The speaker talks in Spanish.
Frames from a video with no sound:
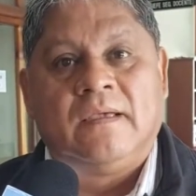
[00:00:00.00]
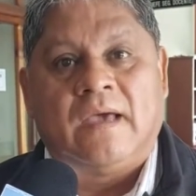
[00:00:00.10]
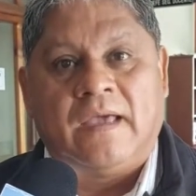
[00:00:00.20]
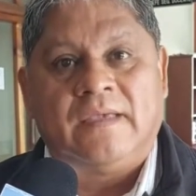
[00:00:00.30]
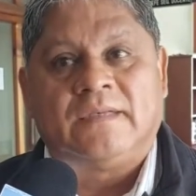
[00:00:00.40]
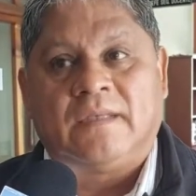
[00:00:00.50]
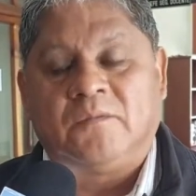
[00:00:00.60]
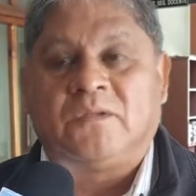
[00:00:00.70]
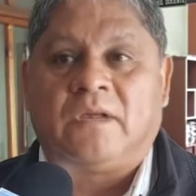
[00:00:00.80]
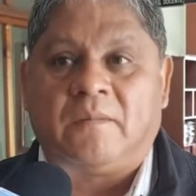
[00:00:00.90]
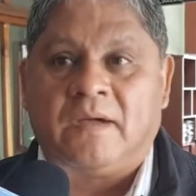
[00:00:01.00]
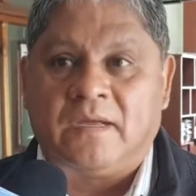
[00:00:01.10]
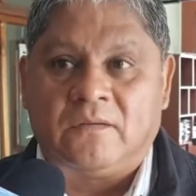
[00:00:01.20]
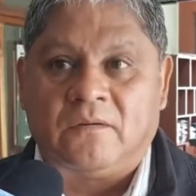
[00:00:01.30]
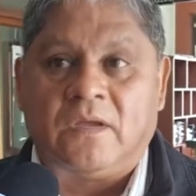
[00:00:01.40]
Ahí estamos
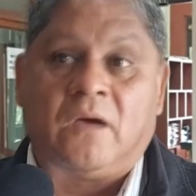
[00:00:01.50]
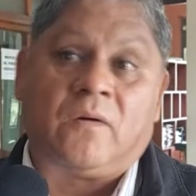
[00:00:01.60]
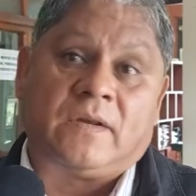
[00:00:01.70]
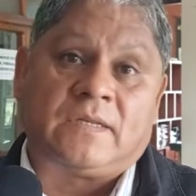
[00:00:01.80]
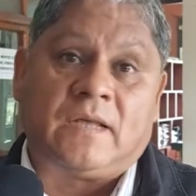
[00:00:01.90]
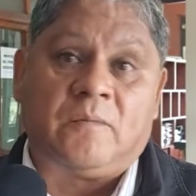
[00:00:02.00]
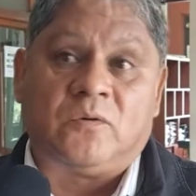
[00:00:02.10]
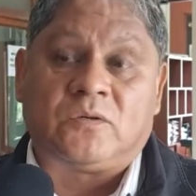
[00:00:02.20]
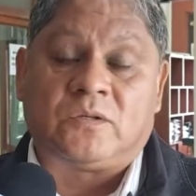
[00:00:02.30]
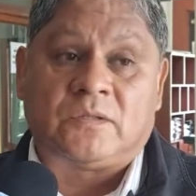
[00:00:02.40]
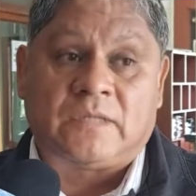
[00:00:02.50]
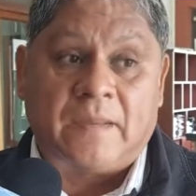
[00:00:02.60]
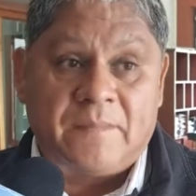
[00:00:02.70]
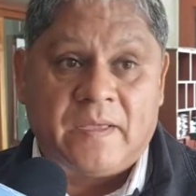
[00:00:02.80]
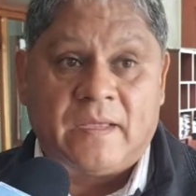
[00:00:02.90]
trabajando y ahora estamos
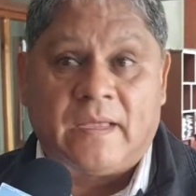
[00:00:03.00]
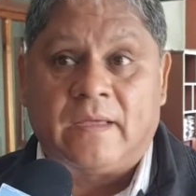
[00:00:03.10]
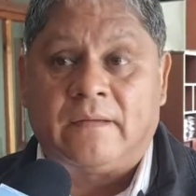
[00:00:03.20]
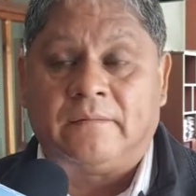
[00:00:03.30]
también en